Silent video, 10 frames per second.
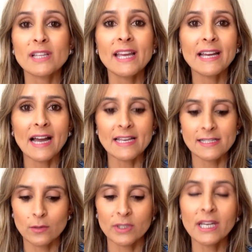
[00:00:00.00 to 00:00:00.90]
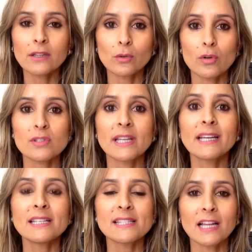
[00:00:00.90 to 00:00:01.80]
legais, são criatórios
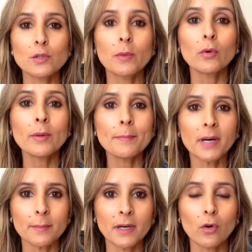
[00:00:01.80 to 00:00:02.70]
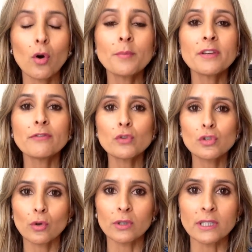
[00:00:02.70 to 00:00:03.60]
legalizados pelo IBAMA. Como que
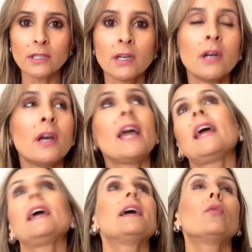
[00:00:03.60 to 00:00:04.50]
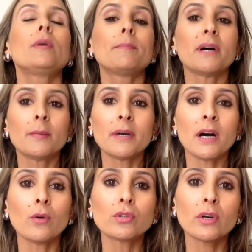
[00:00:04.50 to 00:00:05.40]
funciona? É, o
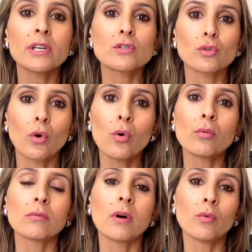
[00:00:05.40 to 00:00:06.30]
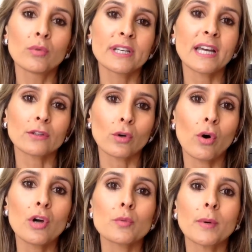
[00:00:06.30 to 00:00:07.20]
IBAMA autorizou um
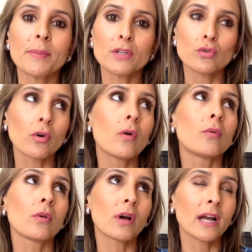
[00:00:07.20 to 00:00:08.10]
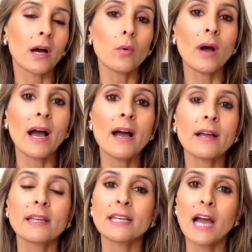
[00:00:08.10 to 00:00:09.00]
criatório, uma pessoa, um local
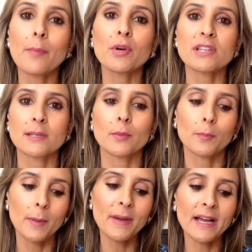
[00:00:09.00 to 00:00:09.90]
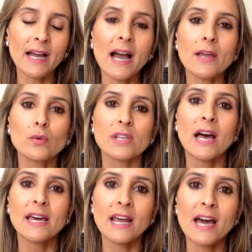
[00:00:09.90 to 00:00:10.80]
a criar, por exemplo, papagaios,
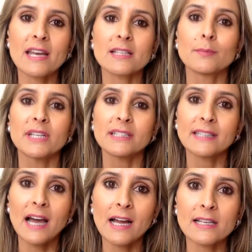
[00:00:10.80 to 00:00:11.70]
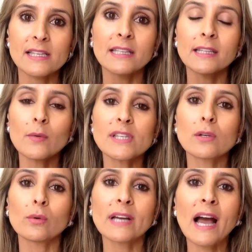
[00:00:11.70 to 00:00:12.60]
araras, maritacas. Então
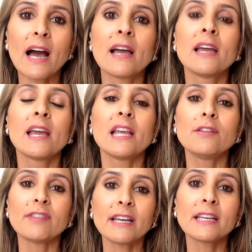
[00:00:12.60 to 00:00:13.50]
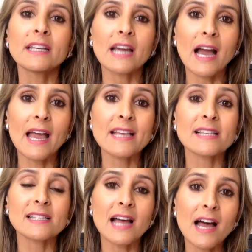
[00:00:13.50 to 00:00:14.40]
esse lugar ele vai criar
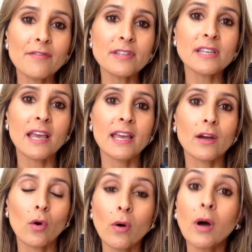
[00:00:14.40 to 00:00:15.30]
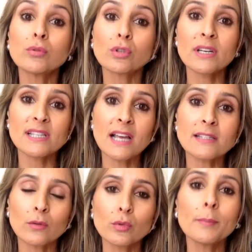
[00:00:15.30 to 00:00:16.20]
essas aves é, com
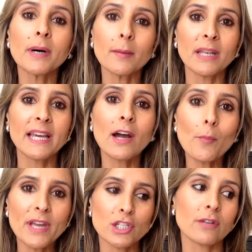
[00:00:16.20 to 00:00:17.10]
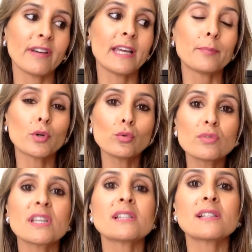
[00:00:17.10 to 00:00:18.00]
autorização do IBAMA, legalmente. Ele vai
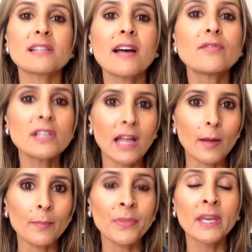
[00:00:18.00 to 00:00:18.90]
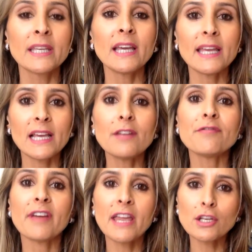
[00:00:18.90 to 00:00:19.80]
reproduzir essas aves lá. E aí
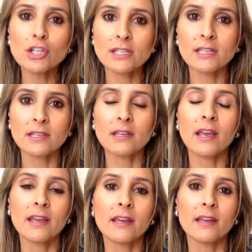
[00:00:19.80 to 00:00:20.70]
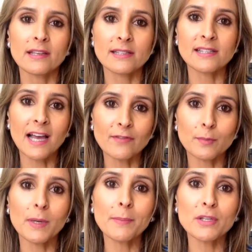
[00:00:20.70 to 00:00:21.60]
ele vende essa, é, essas
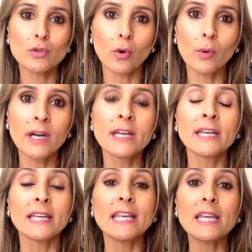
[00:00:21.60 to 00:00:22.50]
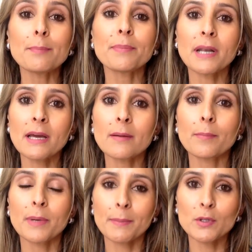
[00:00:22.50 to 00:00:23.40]
aves para a pessoa e para
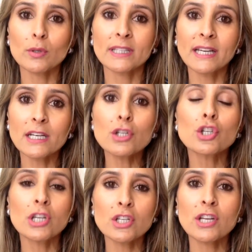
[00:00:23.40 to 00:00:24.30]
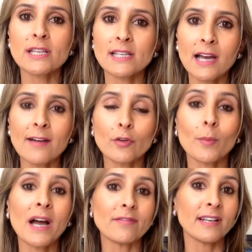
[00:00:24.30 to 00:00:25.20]
a pessoa ter garantia de que essa ave é
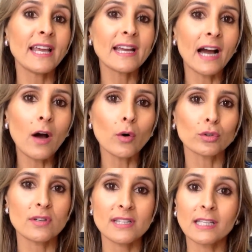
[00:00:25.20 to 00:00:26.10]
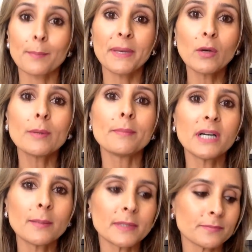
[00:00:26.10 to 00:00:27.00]
uma ave legal, autorizada pelo
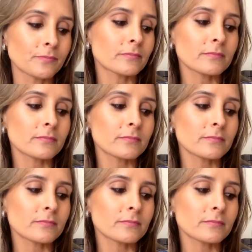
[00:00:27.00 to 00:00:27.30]
IBAMA,